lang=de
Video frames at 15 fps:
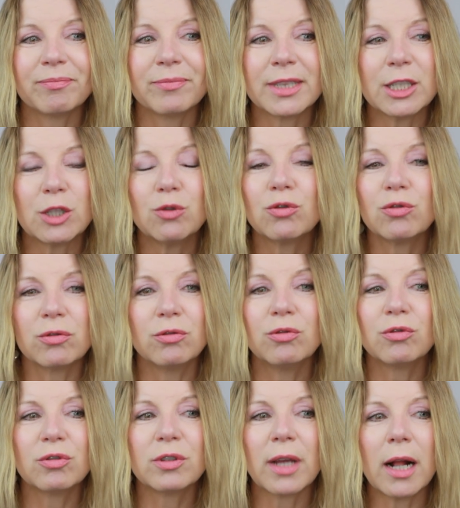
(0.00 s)
sehr süß,
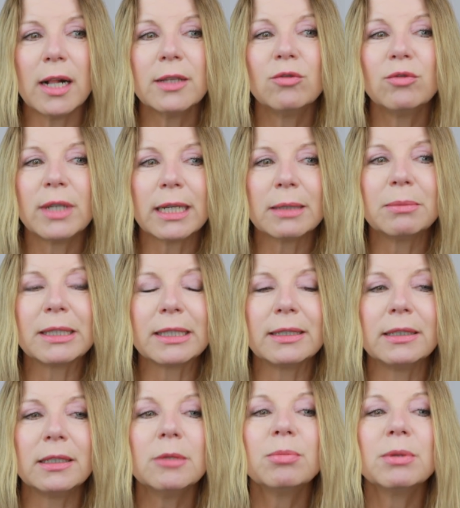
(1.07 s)
süß, unterhalten und die hat mir dann
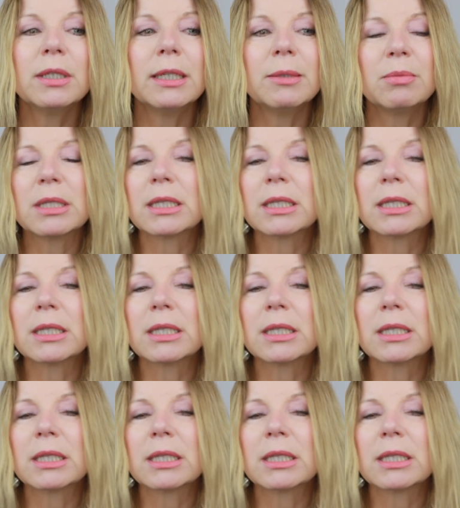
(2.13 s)
den Tipp gegeben,